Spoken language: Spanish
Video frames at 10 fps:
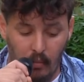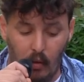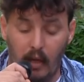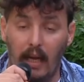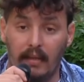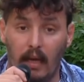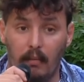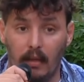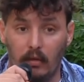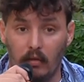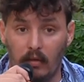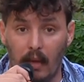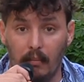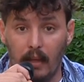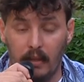Porque las almas son
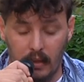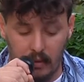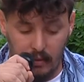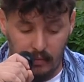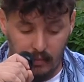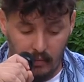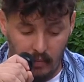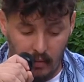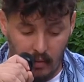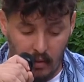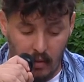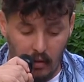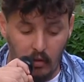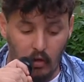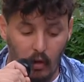tan bellas
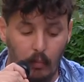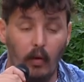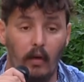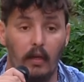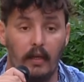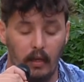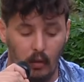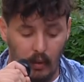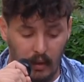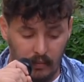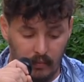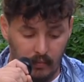y solo puedo elegir una.